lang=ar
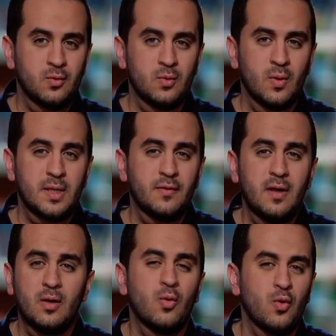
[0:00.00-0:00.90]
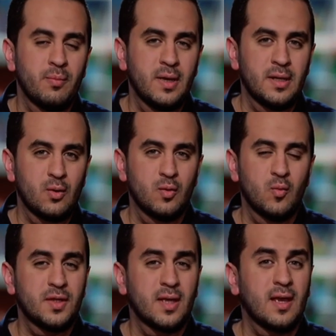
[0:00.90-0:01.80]
وتفاخر بينكم
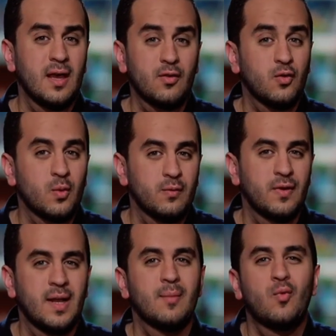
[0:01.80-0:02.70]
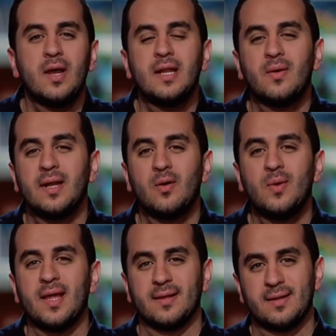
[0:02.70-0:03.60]
وتكاثر في الأموال
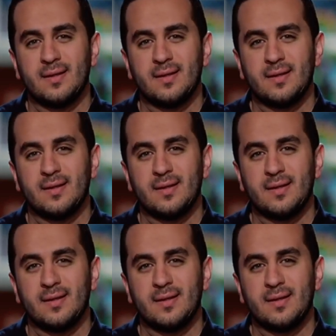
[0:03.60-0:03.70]
والأولاد